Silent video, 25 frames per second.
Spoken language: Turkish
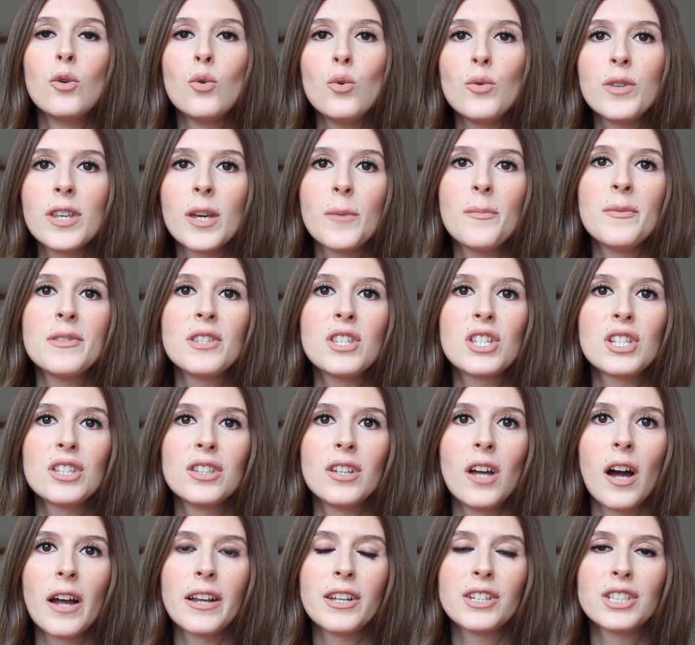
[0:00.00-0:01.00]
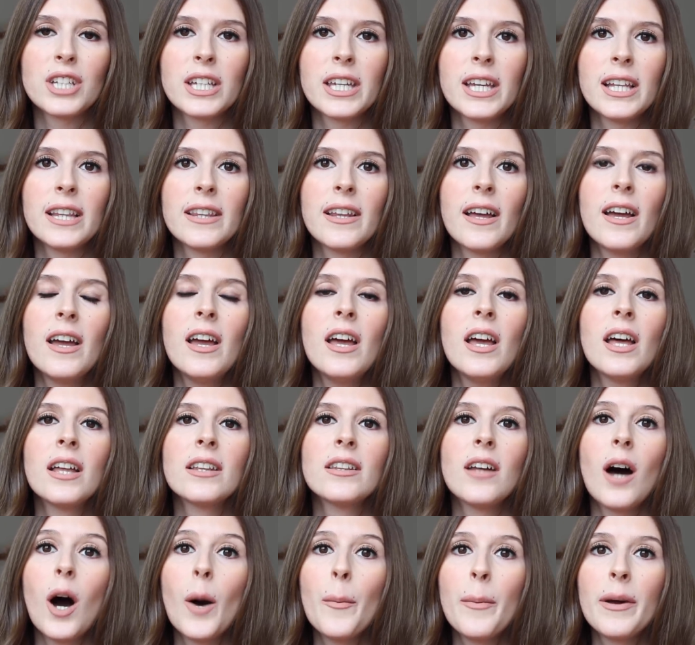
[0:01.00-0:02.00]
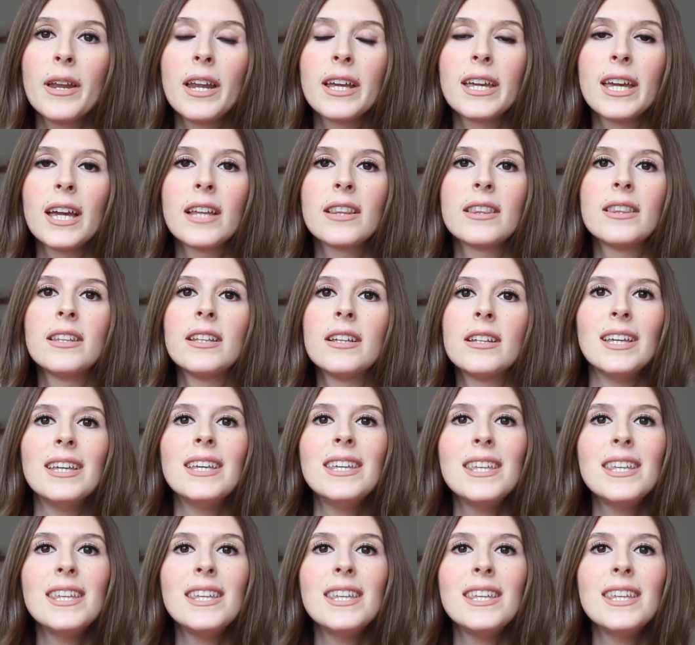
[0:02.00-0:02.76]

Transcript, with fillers: ülkemiz için de aynı şekilde daha bereketli,